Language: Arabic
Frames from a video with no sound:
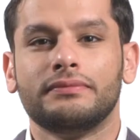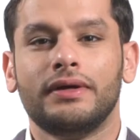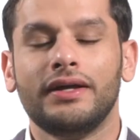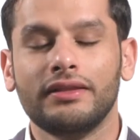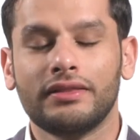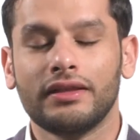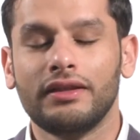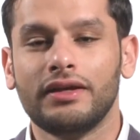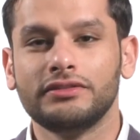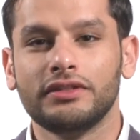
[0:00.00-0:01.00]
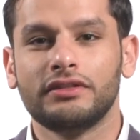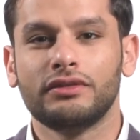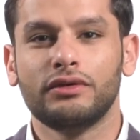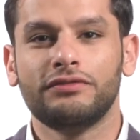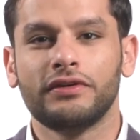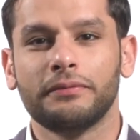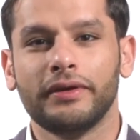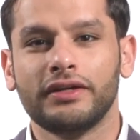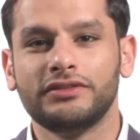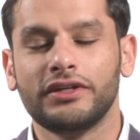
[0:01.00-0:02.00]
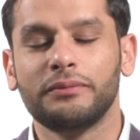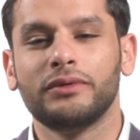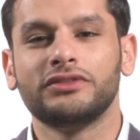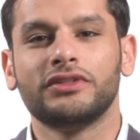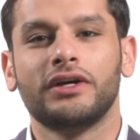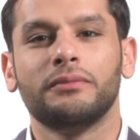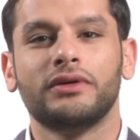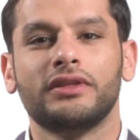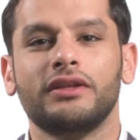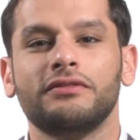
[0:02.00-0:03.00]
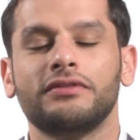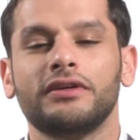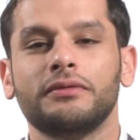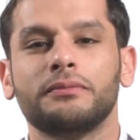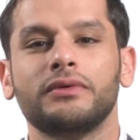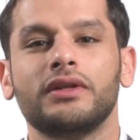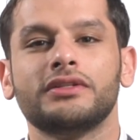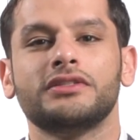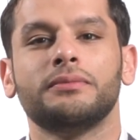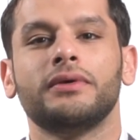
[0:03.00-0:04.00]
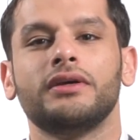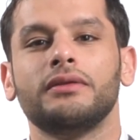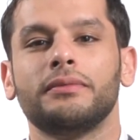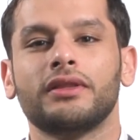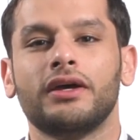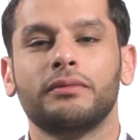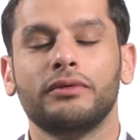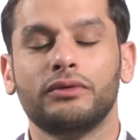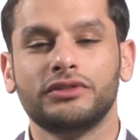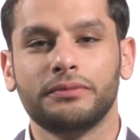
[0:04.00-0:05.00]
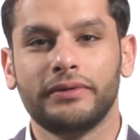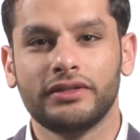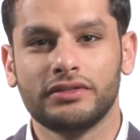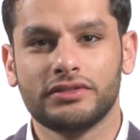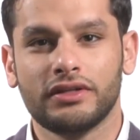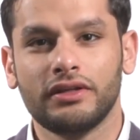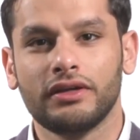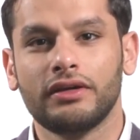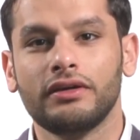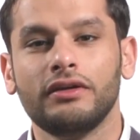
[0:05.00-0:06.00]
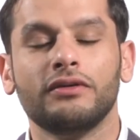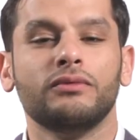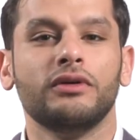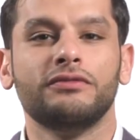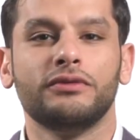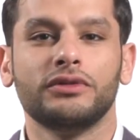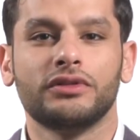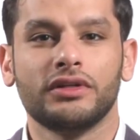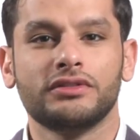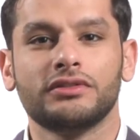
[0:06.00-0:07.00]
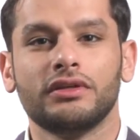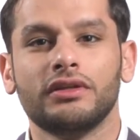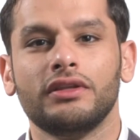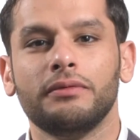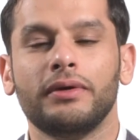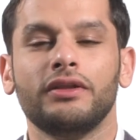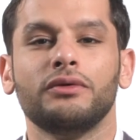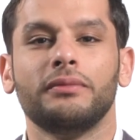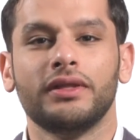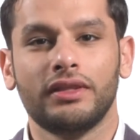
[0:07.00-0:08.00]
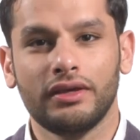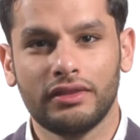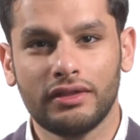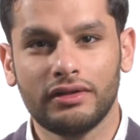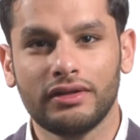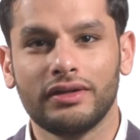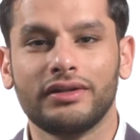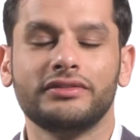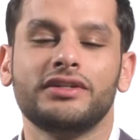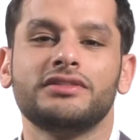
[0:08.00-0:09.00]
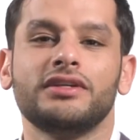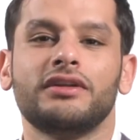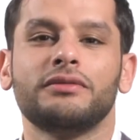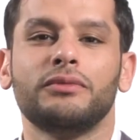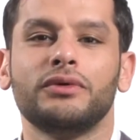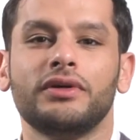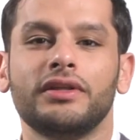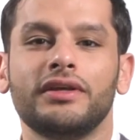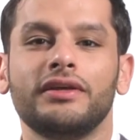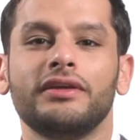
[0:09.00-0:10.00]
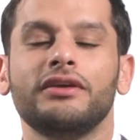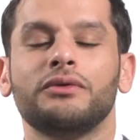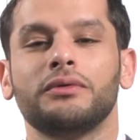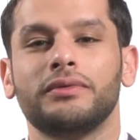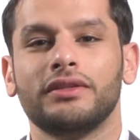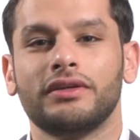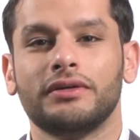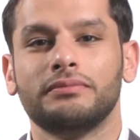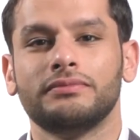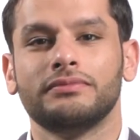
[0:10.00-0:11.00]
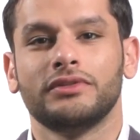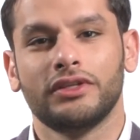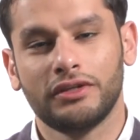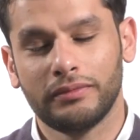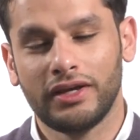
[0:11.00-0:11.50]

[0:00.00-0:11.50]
هذه الثلاجة تتوفر بأحجام وأشكال مختلفة مناسبة لمطاعم الوجبات السريعة والفود لمعلومات أكثر رجاء زيارة موقعنا ecoop.com يعطيكم